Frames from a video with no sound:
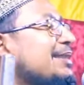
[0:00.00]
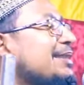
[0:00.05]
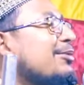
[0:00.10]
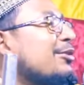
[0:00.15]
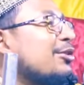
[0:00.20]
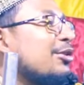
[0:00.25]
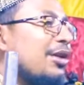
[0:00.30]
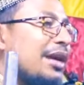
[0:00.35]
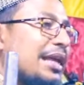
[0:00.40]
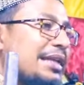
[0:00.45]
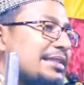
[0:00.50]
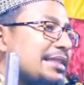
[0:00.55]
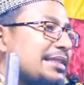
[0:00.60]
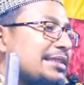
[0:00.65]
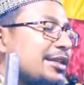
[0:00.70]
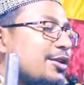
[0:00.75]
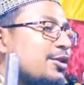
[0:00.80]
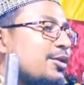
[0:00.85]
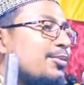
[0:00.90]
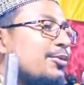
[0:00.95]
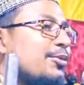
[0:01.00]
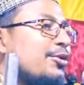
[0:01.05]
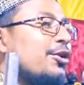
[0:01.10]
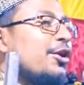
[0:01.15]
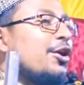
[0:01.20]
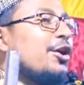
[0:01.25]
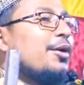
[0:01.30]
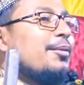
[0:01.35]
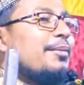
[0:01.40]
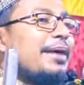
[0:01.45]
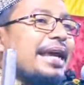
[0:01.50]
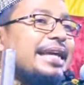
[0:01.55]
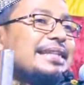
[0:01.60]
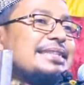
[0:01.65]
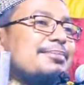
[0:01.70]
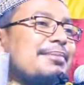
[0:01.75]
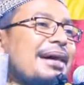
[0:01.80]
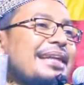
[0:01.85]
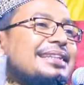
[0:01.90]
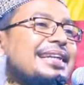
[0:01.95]
জীবন গড়ার চেষ্টা করব এই
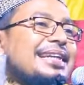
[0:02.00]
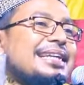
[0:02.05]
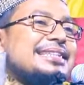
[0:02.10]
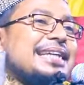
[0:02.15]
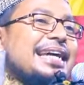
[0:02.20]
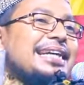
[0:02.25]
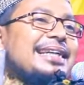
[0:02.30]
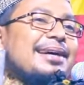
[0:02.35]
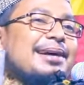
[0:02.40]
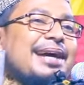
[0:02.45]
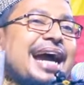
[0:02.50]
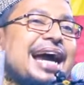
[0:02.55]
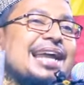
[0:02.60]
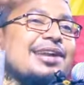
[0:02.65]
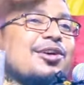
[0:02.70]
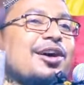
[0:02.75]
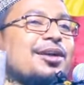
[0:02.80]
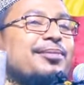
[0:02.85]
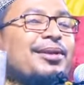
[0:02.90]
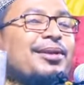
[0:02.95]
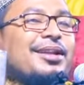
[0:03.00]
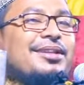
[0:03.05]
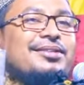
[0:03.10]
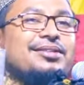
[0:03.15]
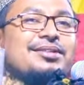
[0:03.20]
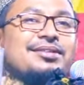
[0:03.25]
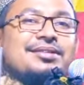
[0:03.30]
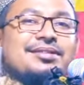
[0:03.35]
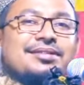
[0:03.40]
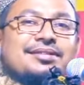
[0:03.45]
যে মাদ্রাসা এটা কার ঘর বলেন তো